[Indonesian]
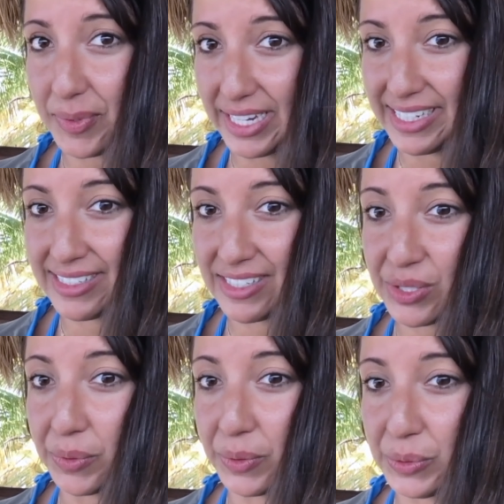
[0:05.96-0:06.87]
berat
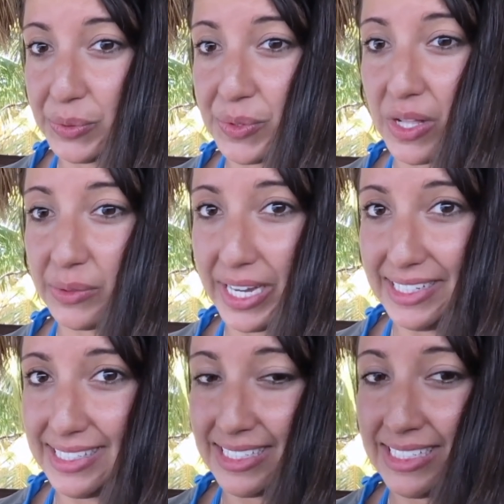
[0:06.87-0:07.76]
badan secara
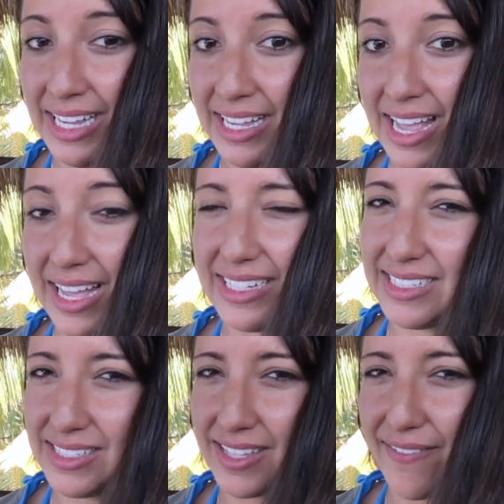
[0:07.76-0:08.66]
efektif akan
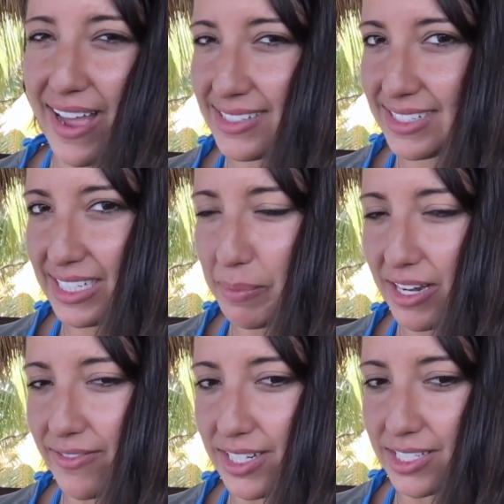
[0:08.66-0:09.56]
bergantung pada
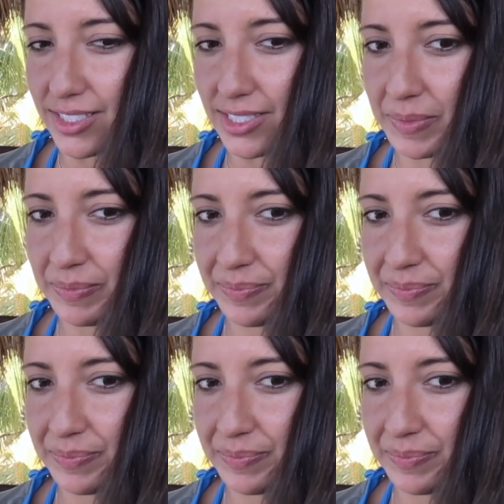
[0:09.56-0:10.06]
tubuh dan